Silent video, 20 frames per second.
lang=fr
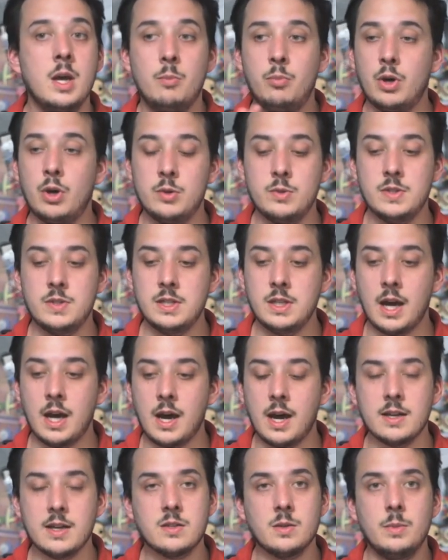pour réussir
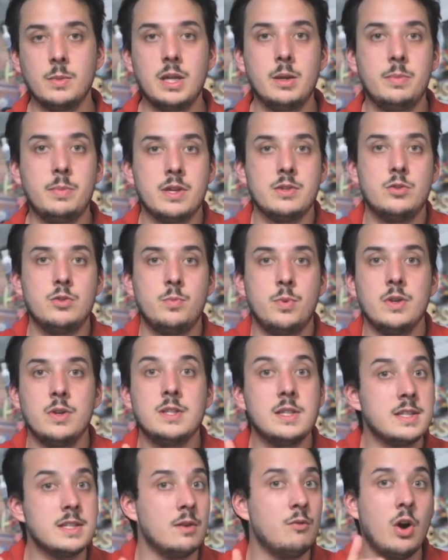à rassembler les pièces du
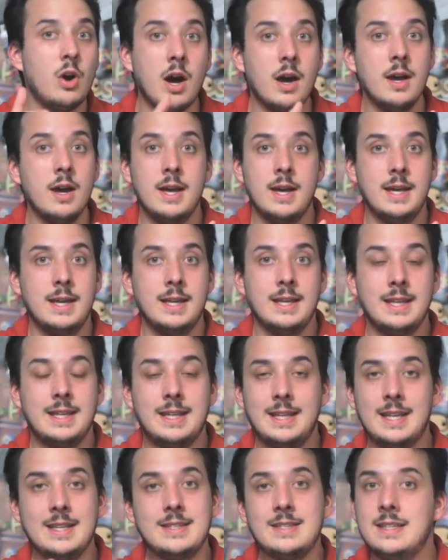puzzle et savoir
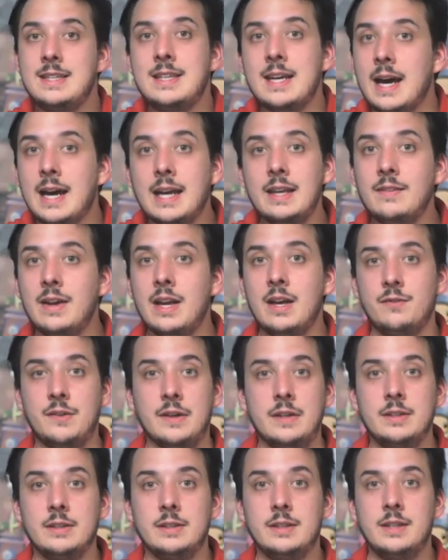qu'est-ce qui arrive à la fin.